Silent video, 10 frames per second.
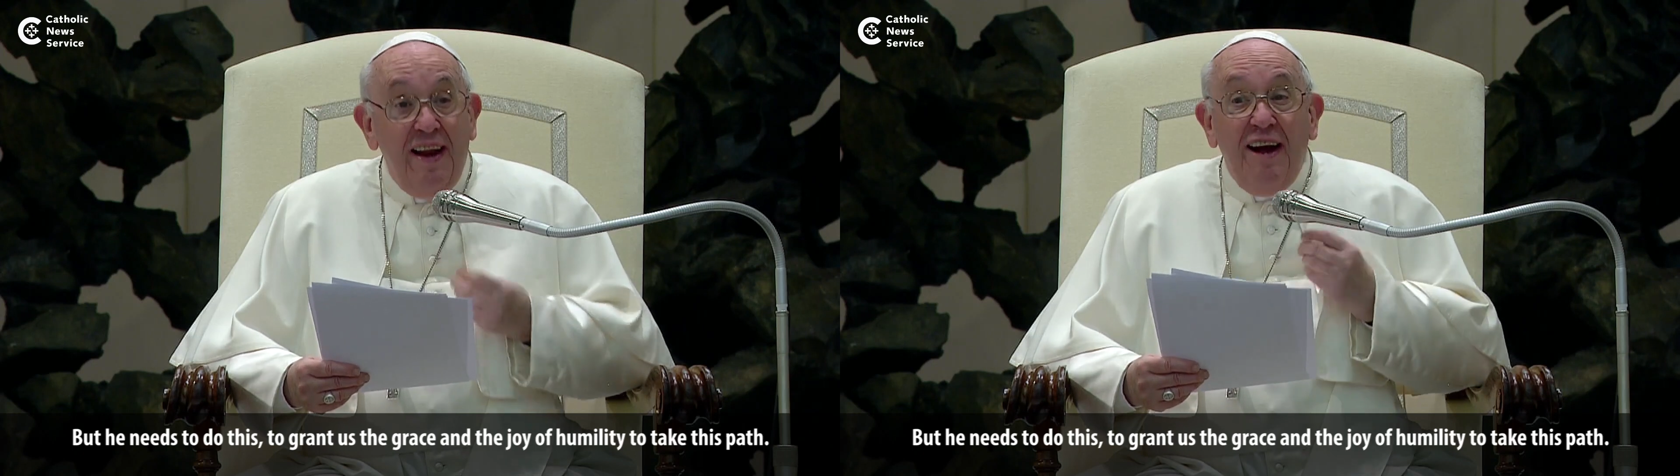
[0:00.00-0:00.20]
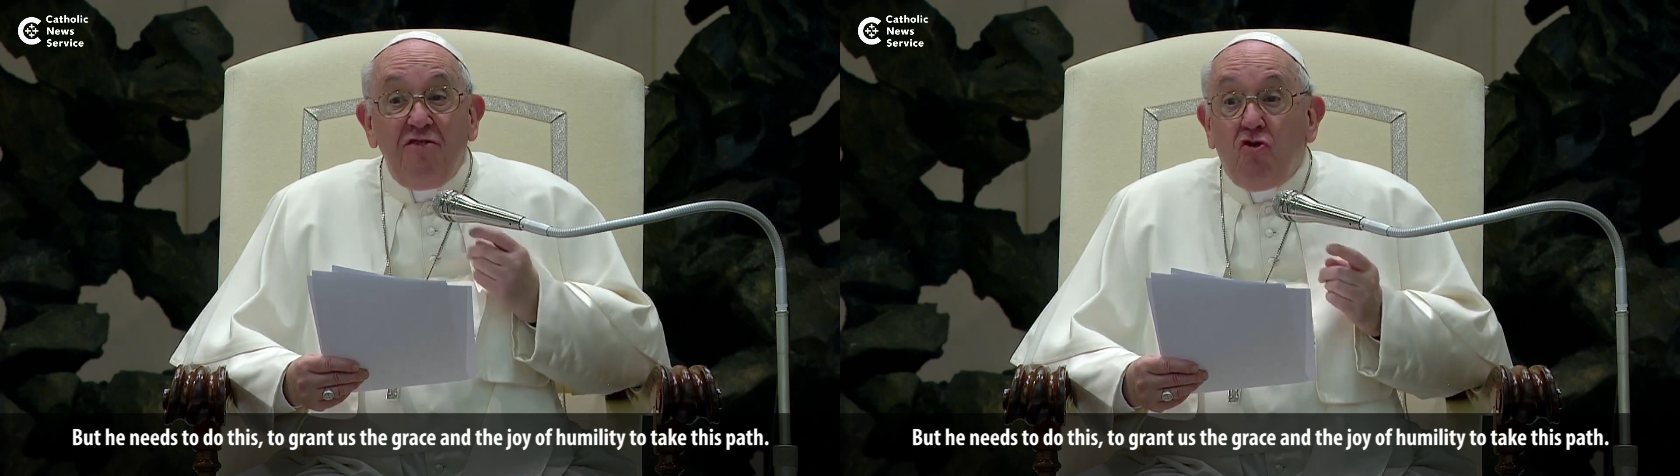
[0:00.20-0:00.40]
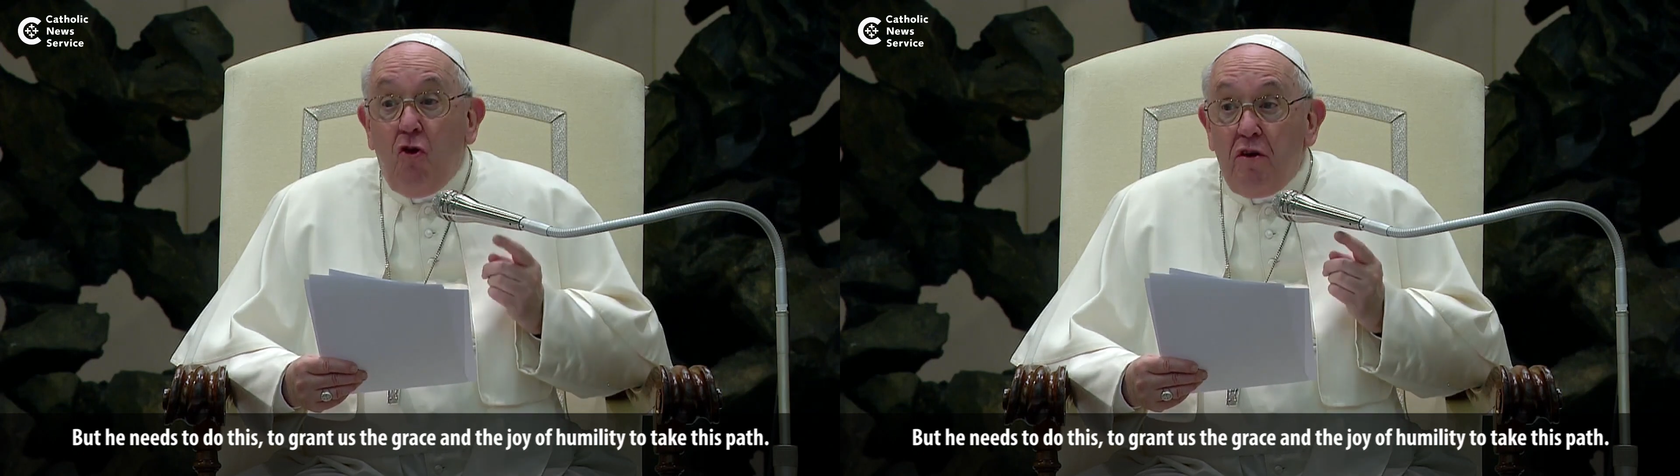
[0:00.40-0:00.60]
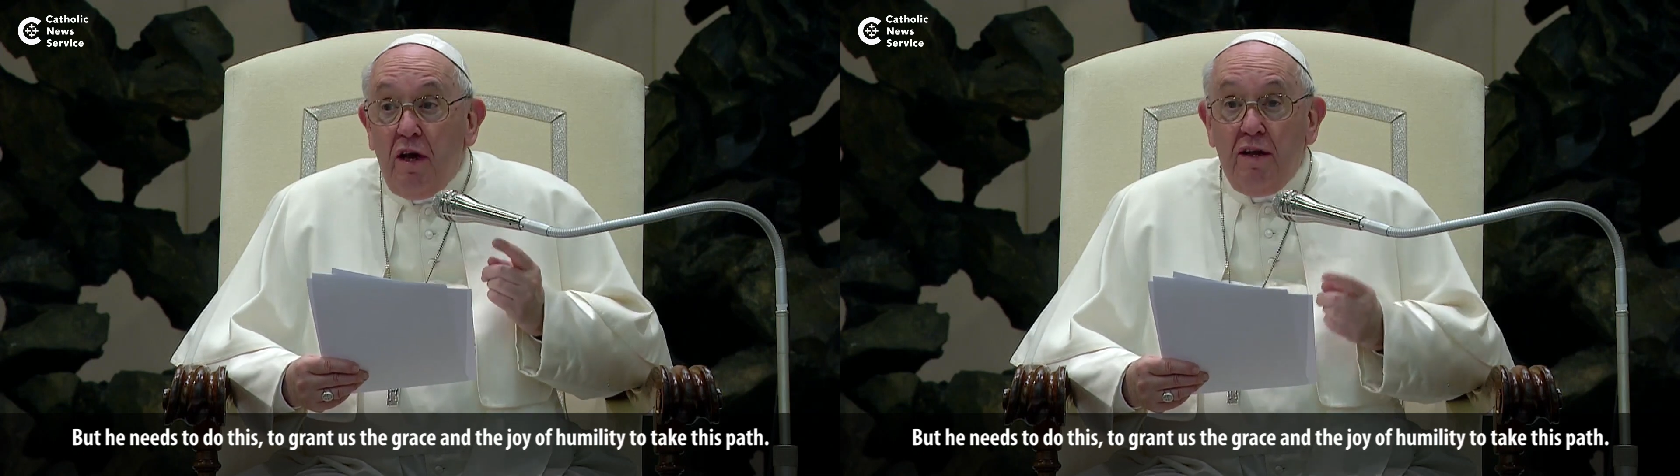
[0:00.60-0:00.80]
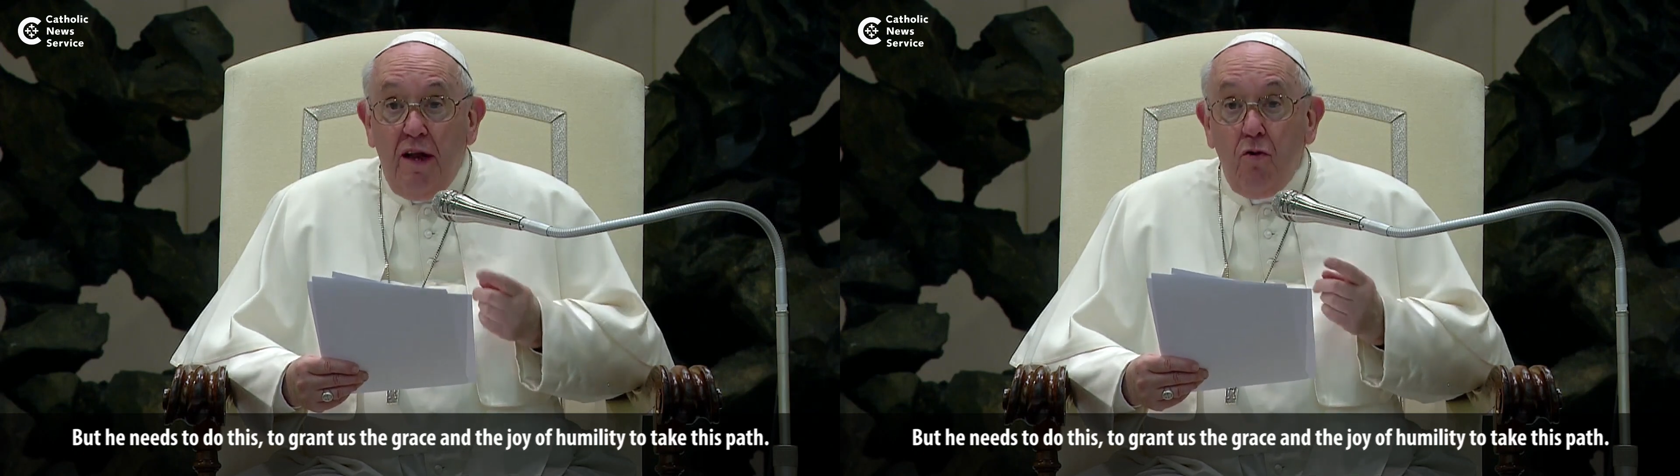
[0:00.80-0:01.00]
e la
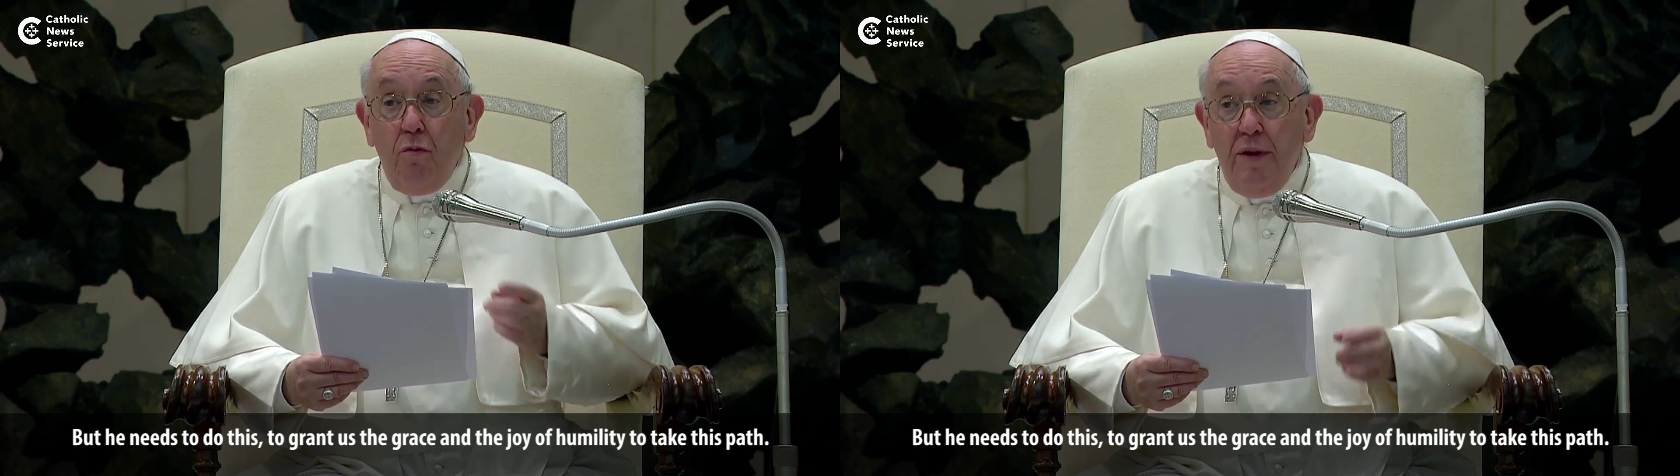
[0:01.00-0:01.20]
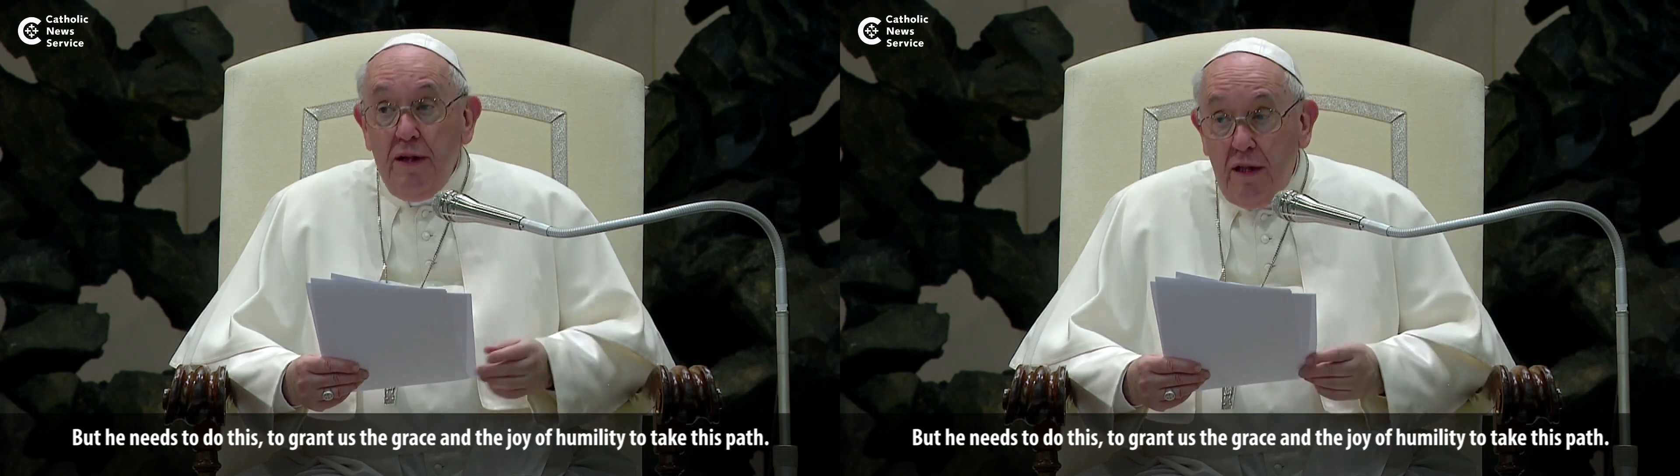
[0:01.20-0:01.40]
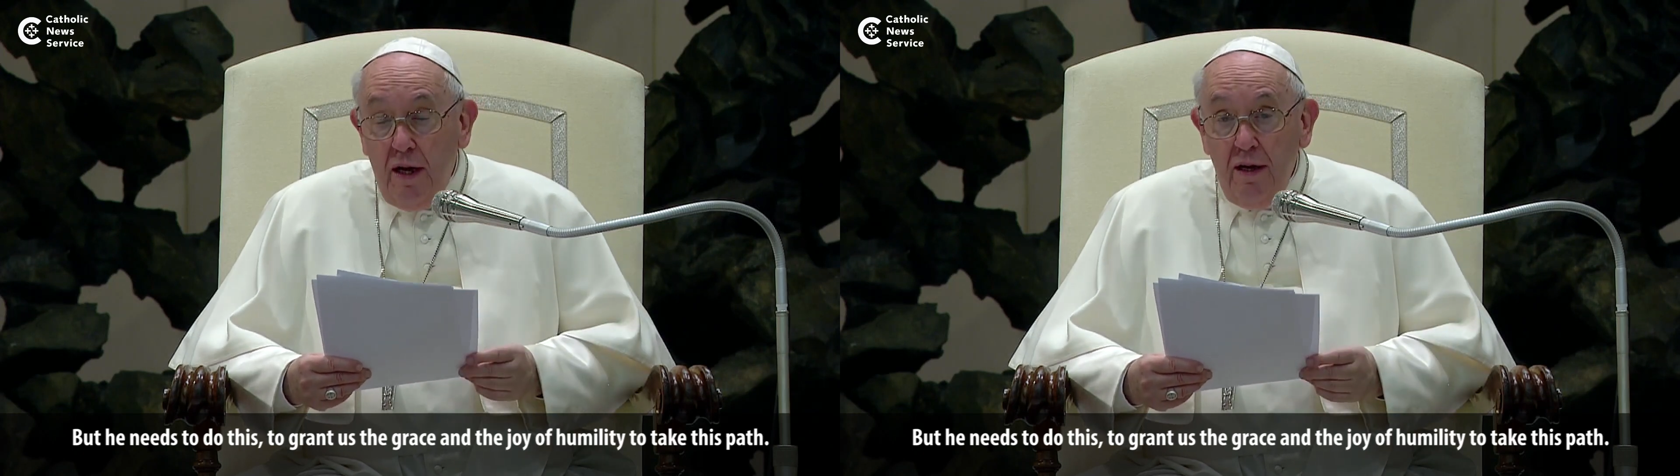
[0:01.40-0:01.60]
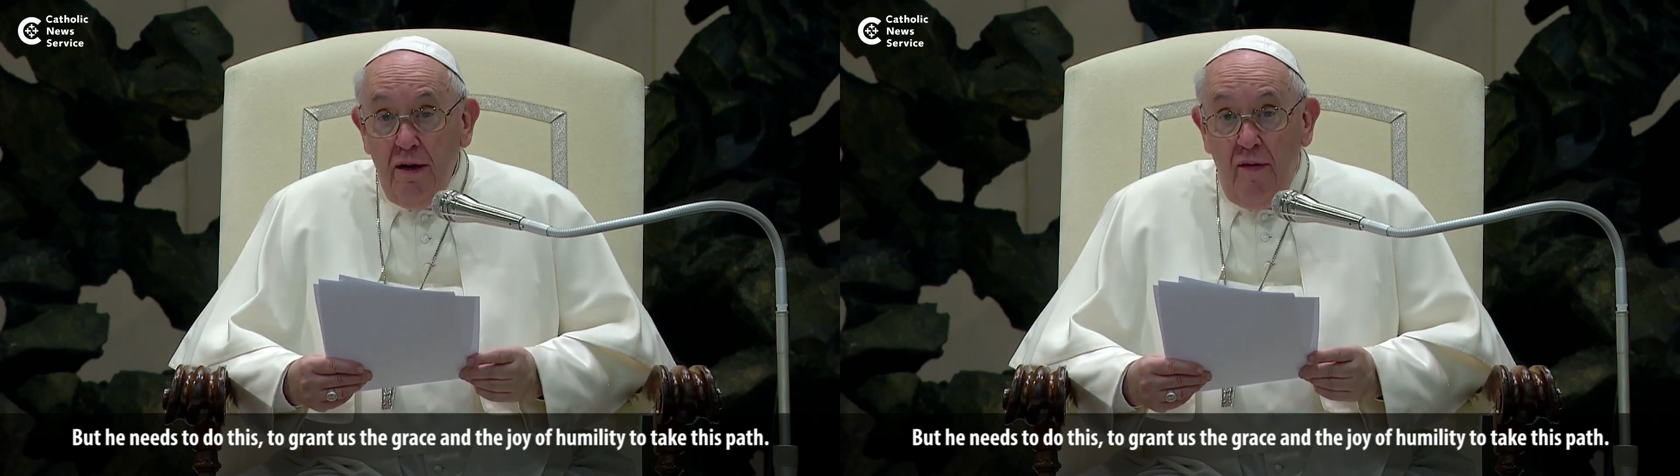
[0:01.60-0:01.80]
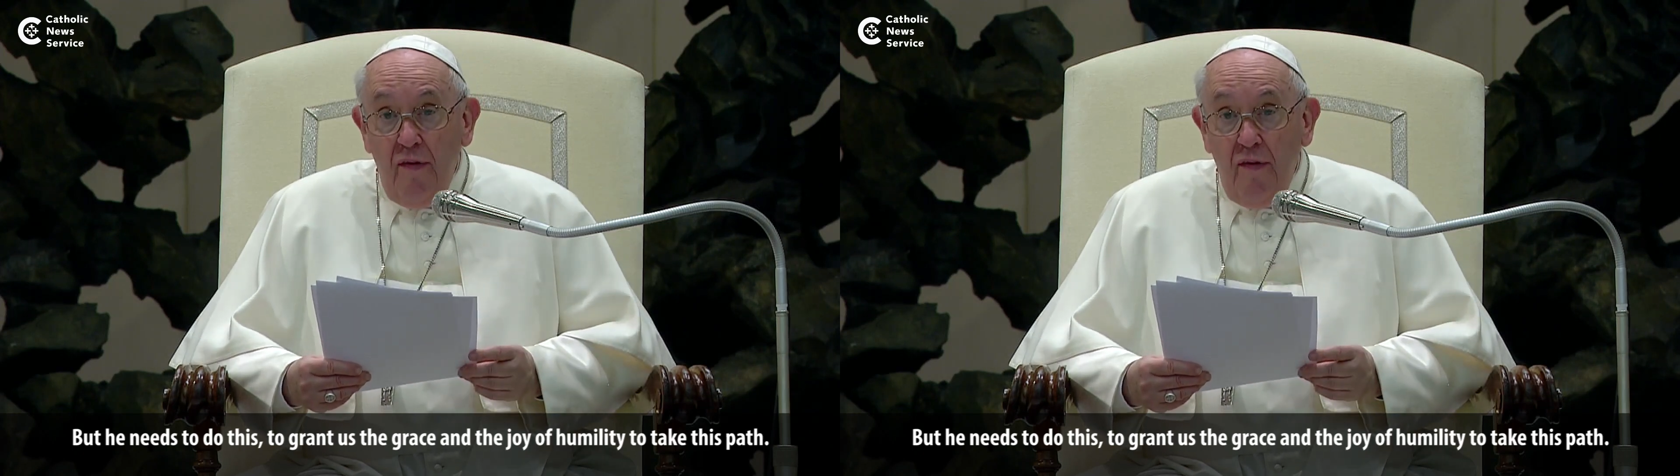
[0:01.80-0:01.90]
gioia dell'umiltà